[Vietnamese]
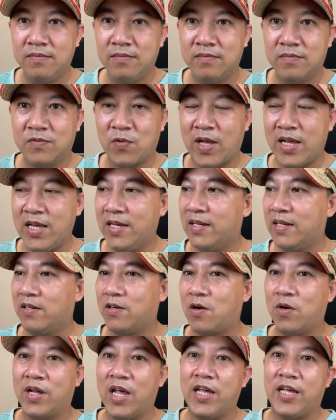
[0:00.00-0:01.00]
Tôi thấy
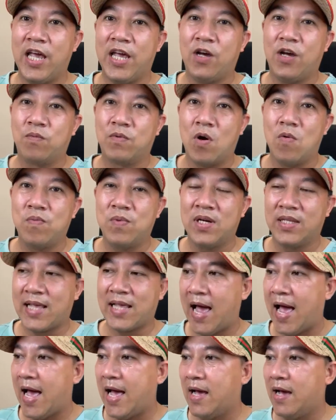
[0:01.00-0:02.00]
còn kỳ kỳ cục cục. Người
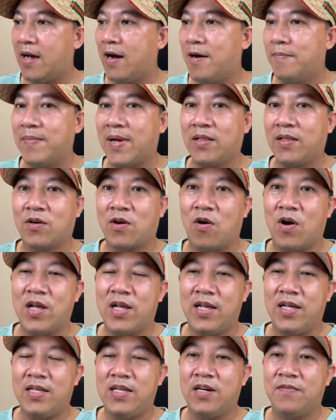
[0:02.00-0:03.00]
ta hôm nay tôi
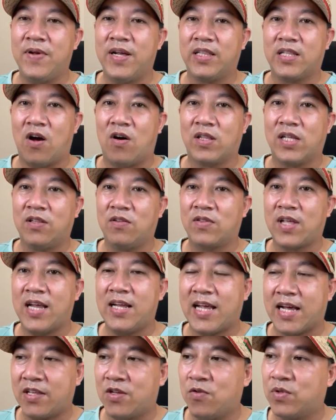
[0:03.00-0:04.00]
coi dự phiên tòa thì tôi thấy
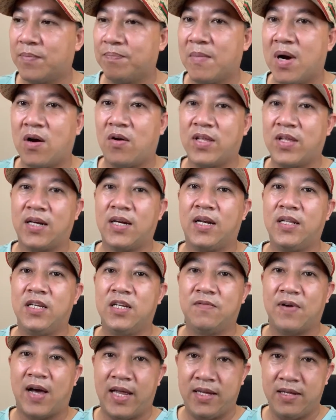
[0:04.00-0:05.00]
các YouTuber có nhận định như
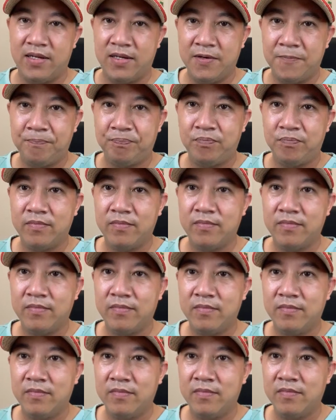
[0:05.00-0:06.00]
vậy,
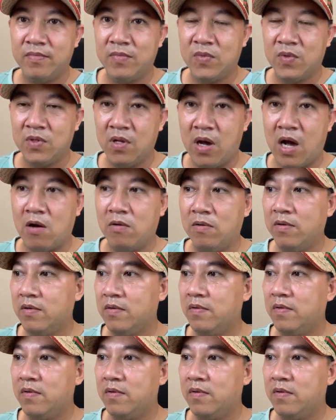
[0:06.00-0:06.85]
đúng không?